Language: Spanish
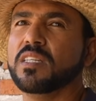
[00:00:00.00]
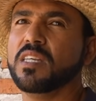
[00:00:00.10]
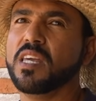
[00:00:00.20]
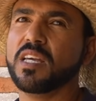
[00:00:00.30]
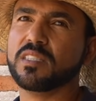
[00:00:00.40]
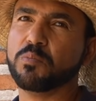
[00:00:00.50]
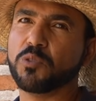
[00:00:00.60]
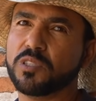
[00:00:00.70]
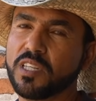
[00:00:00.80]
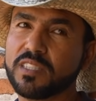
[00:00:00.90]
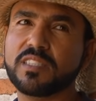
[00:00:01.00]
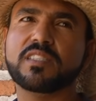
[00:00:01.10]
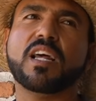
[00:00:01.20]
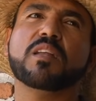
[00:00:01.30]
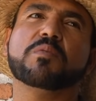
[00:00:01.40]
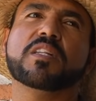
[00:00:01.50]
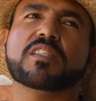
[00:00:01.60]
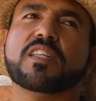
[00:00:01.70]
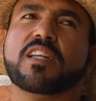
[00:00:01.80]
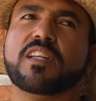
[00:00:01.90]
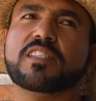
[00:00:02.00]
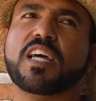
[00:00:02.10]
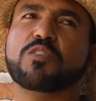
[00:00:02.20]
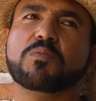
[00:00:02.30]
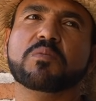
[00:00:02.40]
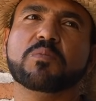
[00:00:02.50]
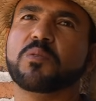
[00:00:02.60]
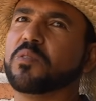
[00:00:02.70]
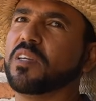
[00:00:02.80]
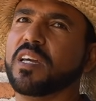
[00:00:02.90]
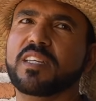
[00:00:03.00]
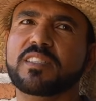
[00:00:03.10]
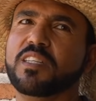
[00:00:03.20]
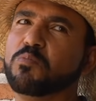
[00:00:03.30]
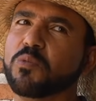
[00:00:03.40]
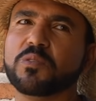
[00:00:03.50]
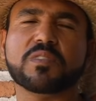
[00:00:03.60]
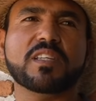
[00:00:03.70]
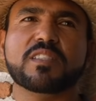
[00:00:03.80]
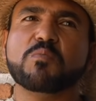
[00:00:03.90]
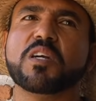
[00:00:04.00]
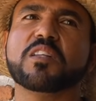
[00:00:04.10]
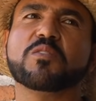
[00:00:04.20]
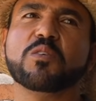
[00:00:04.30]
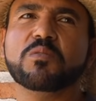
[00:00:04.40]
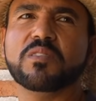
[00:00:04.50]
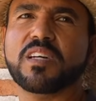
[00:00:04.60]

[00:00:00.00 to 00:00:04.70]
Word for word: Y ese pues sí, sale bien esterilizado, porque ahí sí, pues ahí se muere todo.